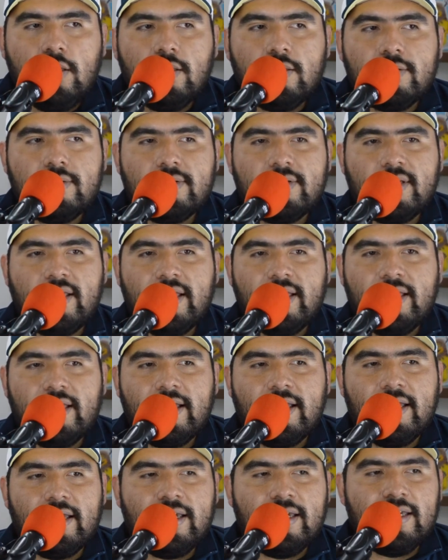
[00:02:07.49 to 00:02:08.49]

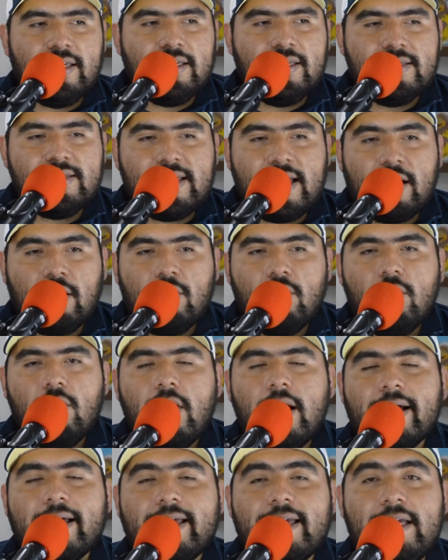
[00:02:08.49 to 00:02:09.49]
Se
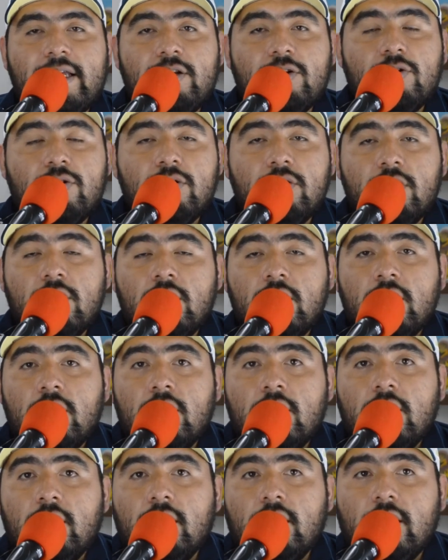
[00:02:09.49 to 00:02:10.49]
sacó a Aquino.
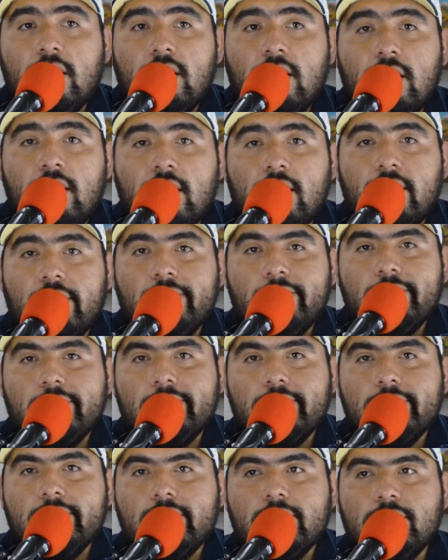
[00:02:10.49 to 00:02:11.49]

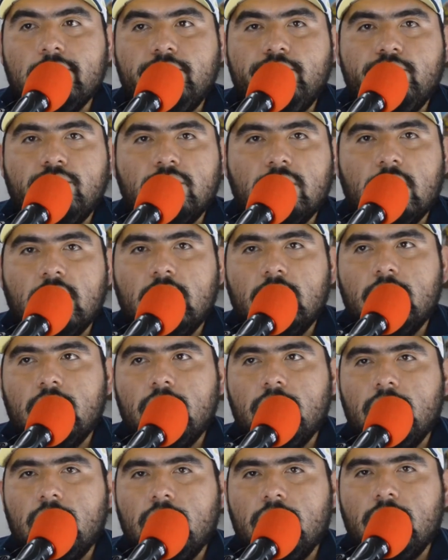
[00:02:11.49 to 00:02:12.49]
Eh,
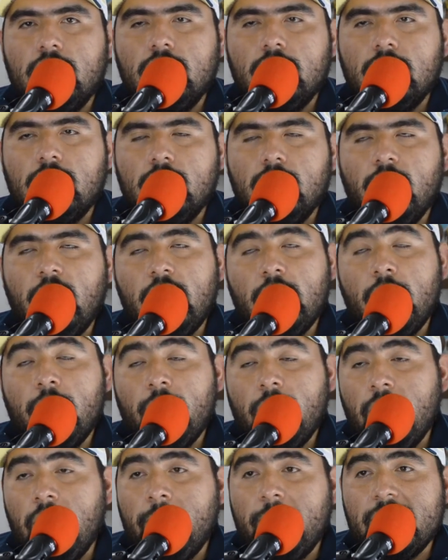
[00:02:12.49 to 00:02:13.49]
bueno,
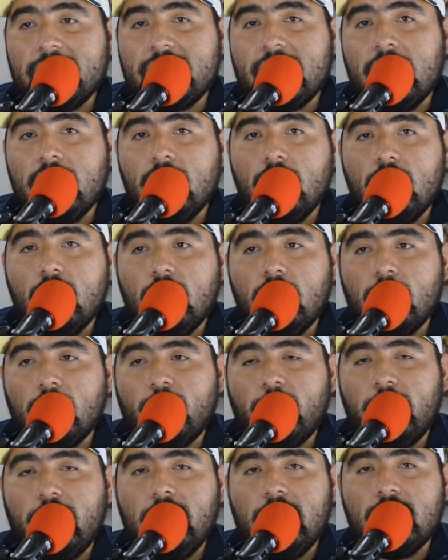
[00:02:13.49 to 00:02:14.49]
empezando
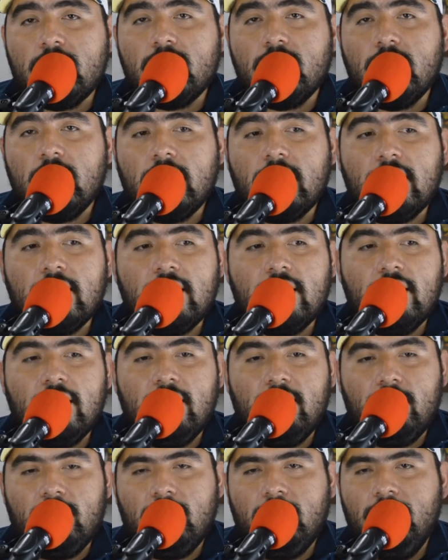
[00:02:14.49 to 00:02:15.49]
por el hecho de
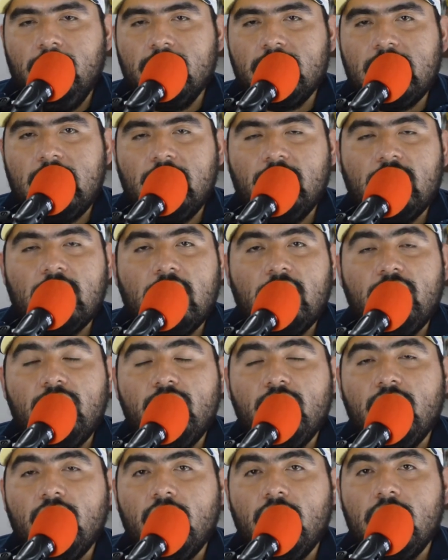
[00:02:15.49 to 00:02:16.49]
que nos anotaron
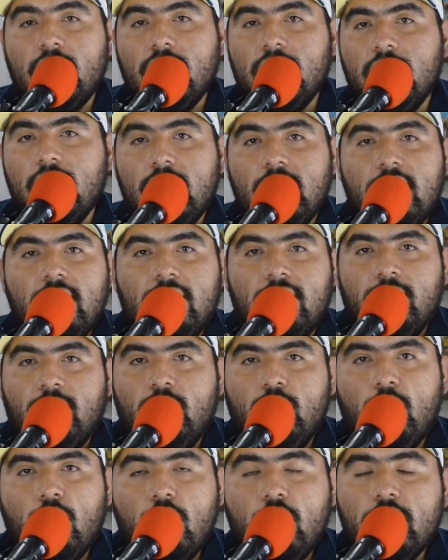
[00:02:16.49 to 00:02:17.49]
un gol
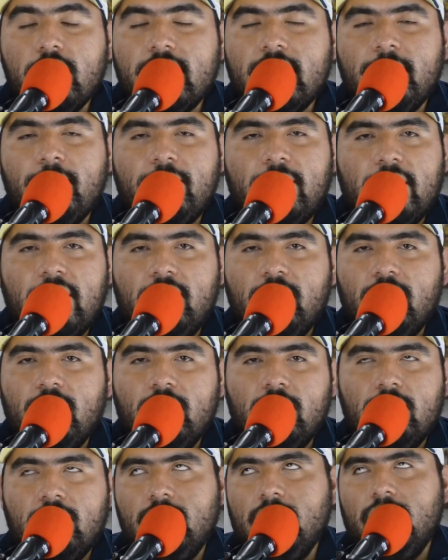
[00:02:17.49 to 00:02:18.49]
muy
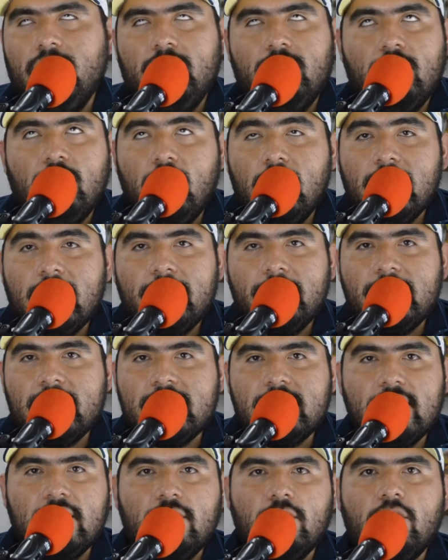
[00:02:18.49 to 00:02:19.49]
temprano, gol de
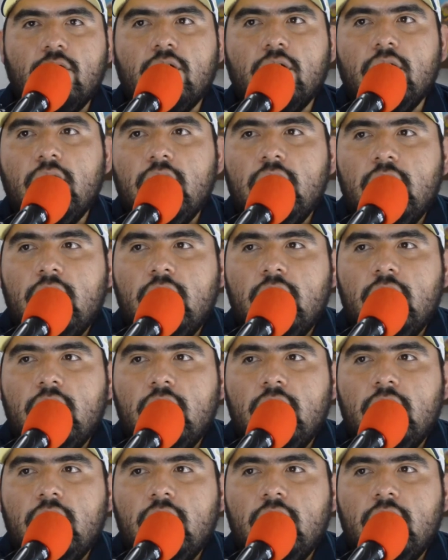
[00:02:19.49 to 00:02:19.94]
vestidor,